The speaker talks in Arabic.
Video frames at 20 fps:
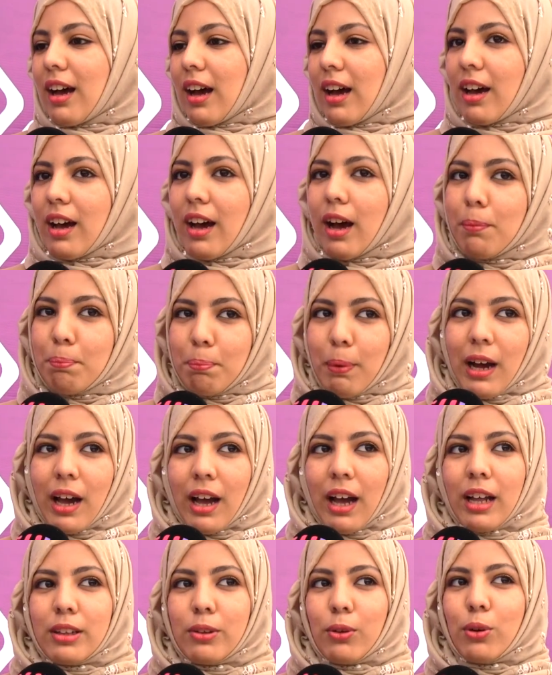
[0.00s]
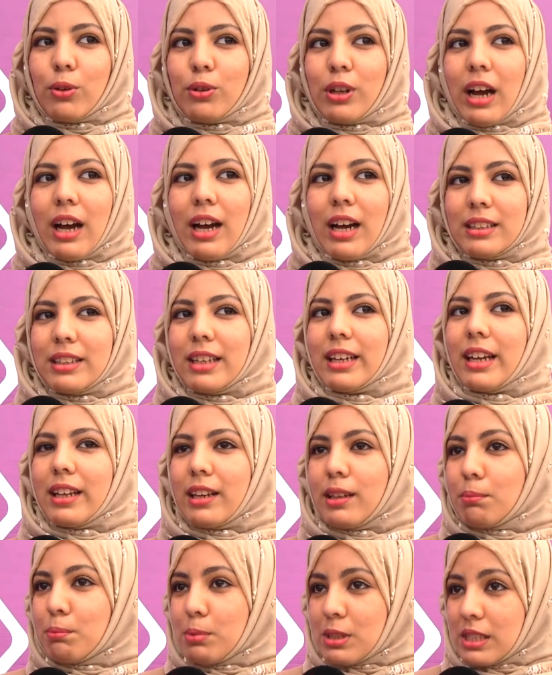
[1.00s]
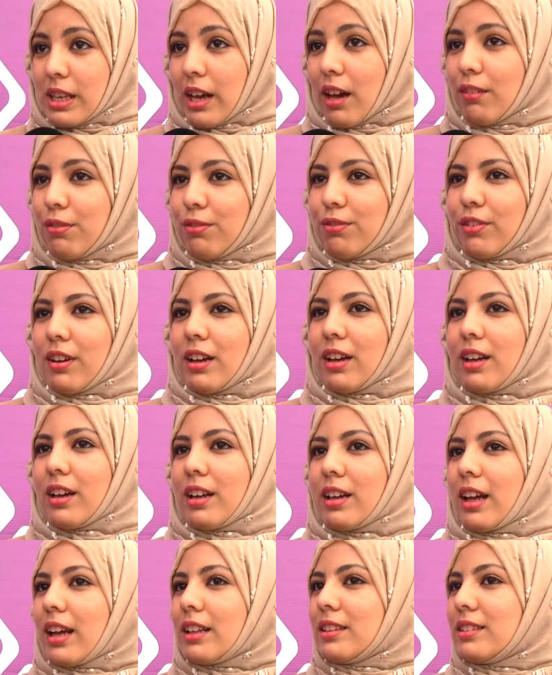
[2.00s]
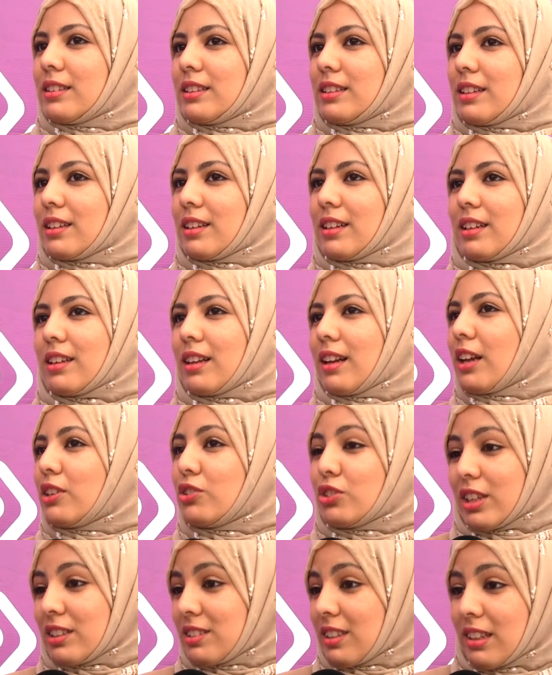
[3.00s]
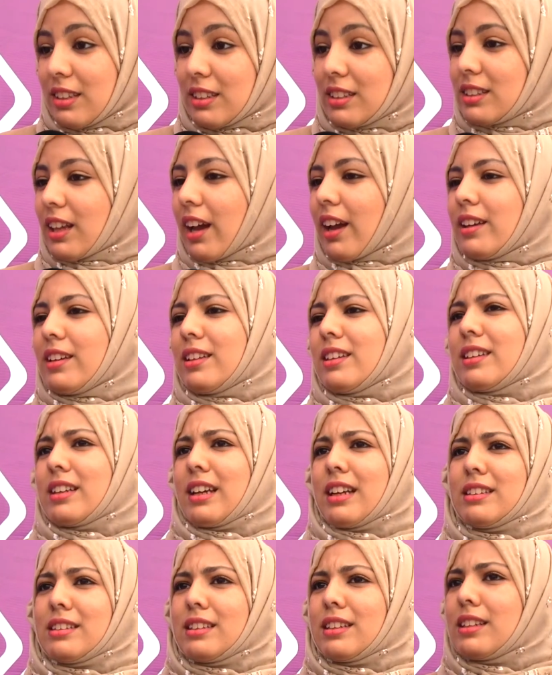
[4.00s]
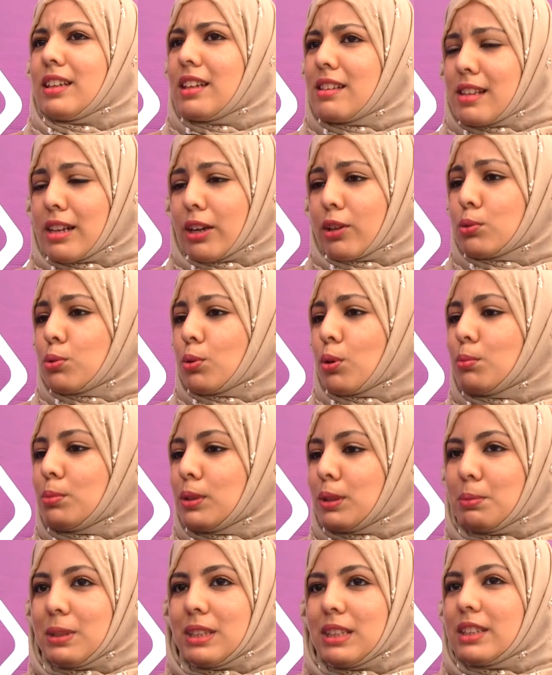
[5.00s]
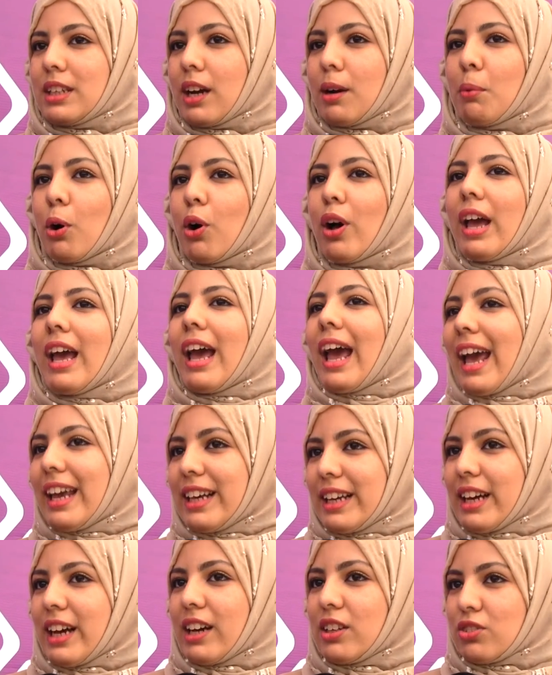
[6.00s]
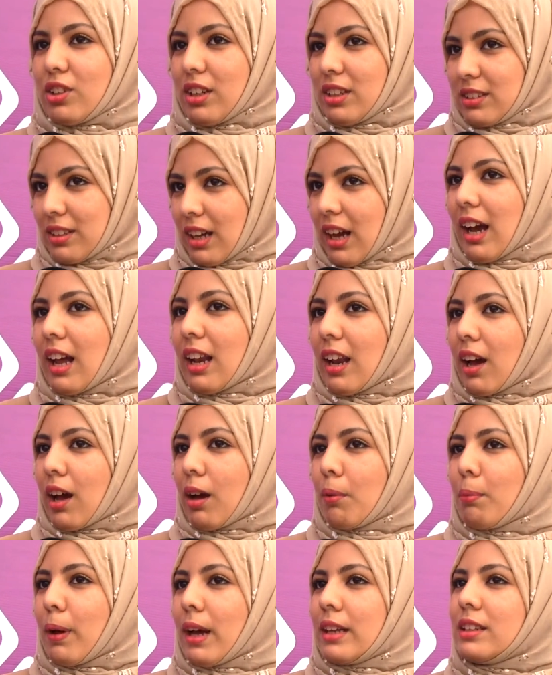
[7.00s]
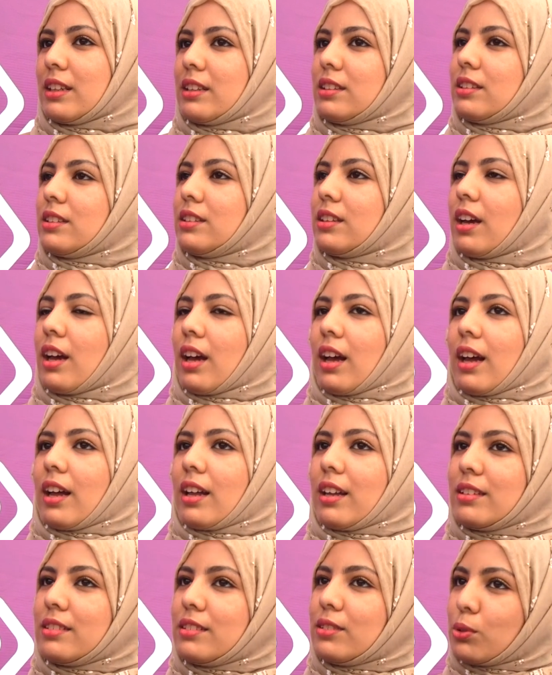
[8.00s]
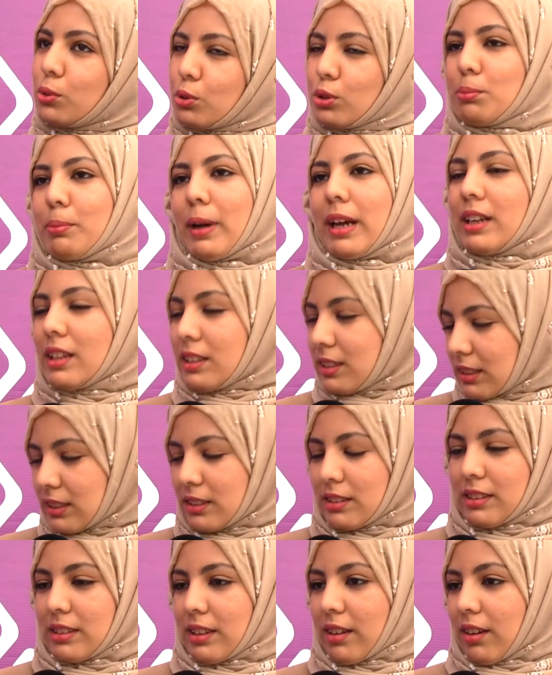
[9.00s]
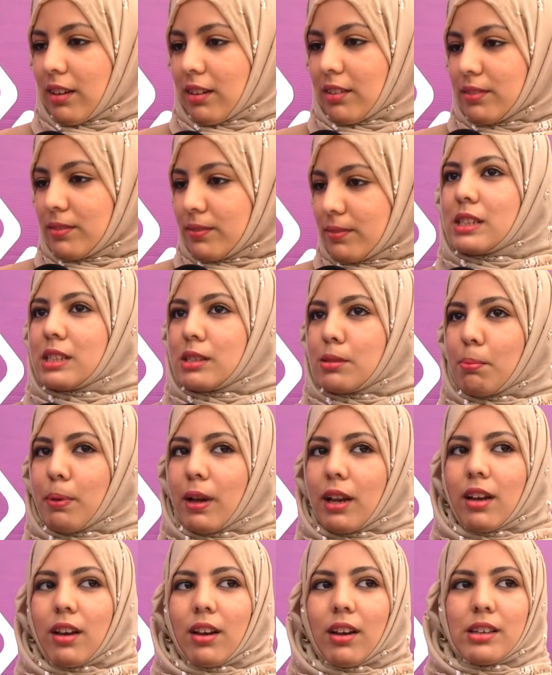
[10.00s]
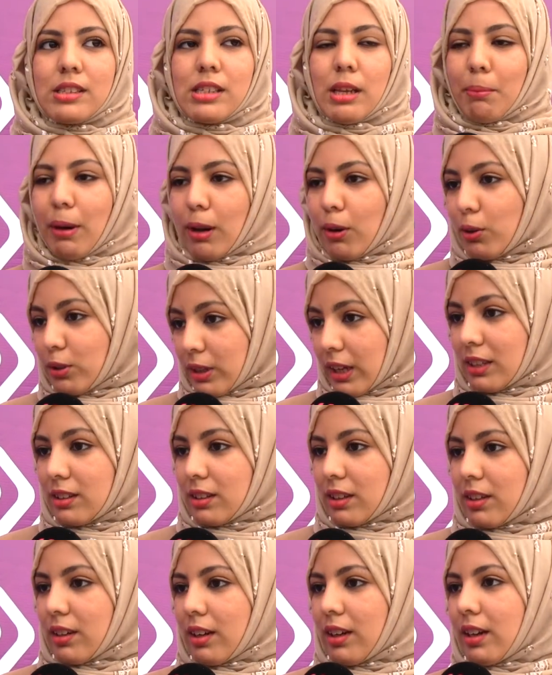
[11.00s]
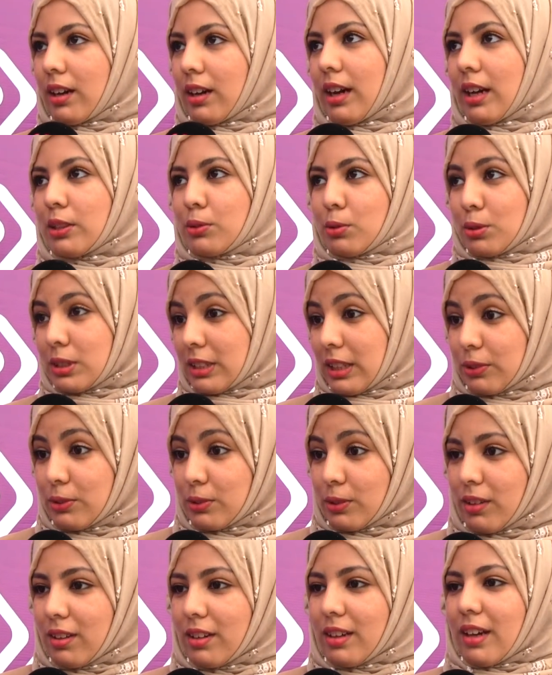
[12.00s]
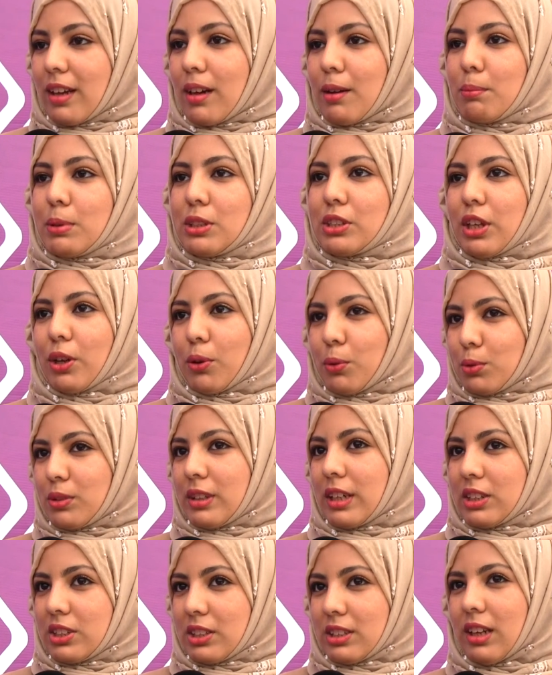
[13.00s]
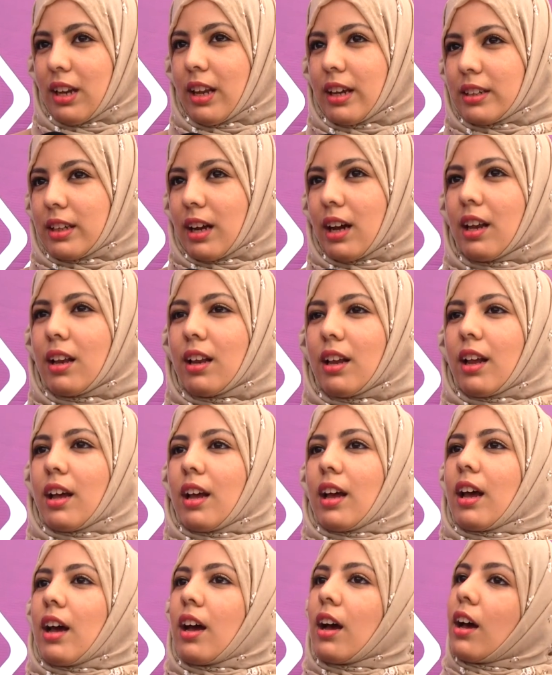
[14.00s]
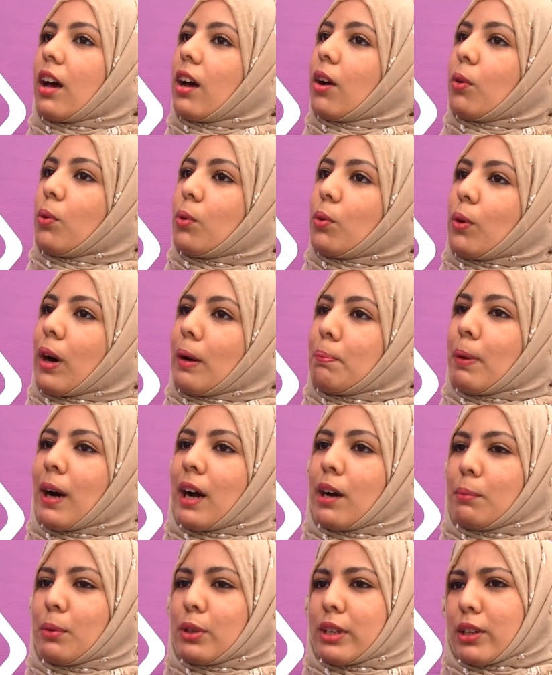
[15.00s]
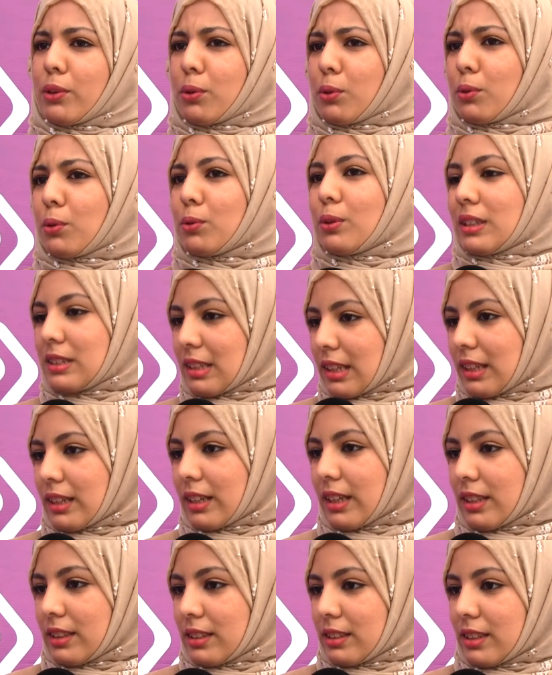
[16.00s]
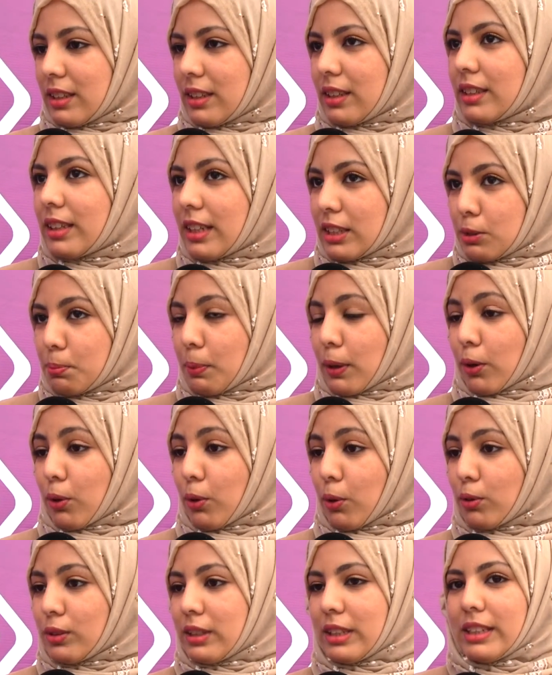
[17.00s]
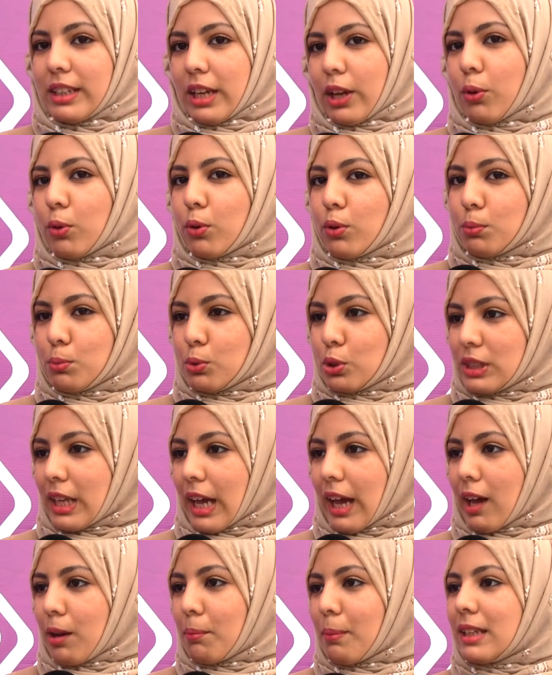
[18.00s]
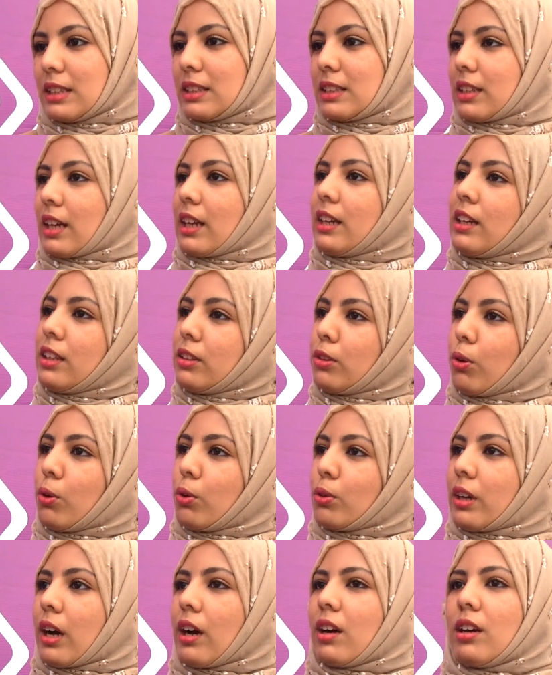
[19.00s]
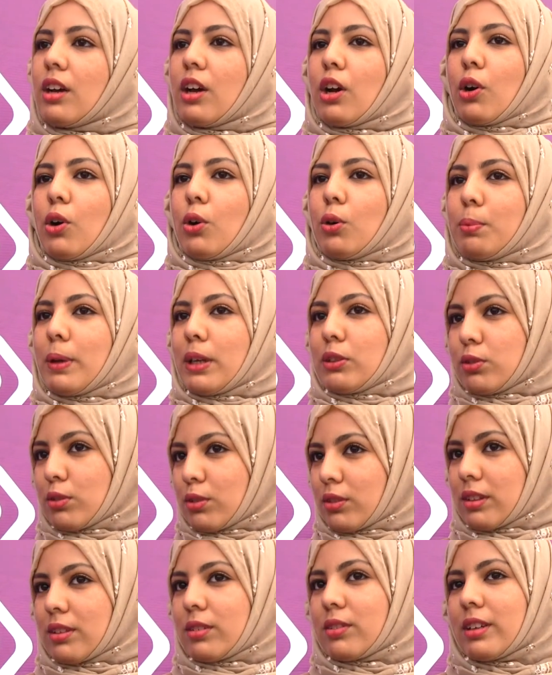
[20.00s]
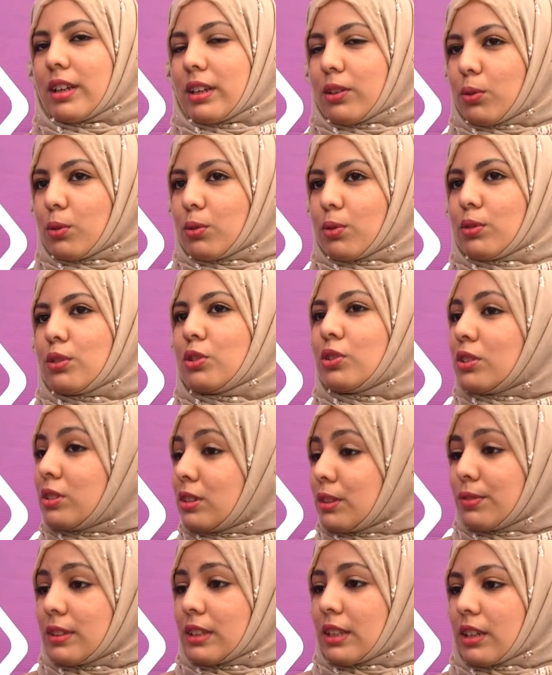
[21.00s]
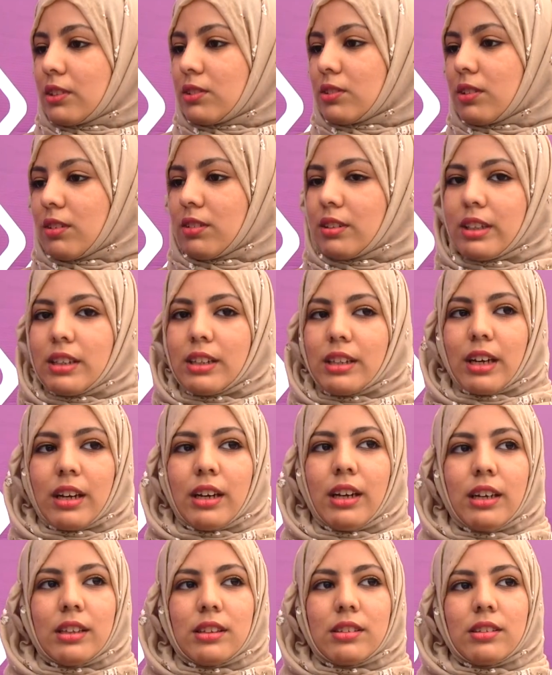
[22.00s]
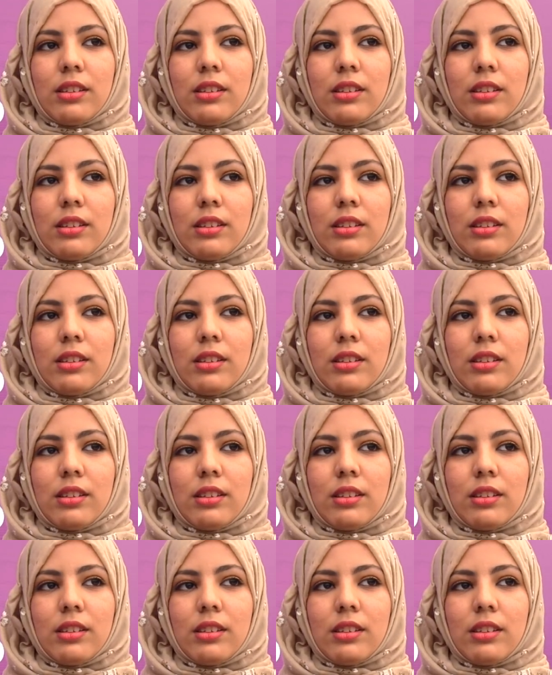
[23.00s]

اباغ آه، هاد لوكا هذا كاينين بزاف كندير لا شاز الكتريك كندير الناس اللي خصهم دي ميديكامون اي حاجه عندها علاقه بانني نكون مع الناس كنديرها بالنسبه زعما لو كادغ اسوسياسيون باش كيكون داكشي ليغال آه، و وابارامون كيكونوا الناس اللي كي كيتبرعوا يعني كيكونوا مساهمات كنحط لوكا وبيان سور كيكونوا دي جيستيفيكاسيون يعني كنحط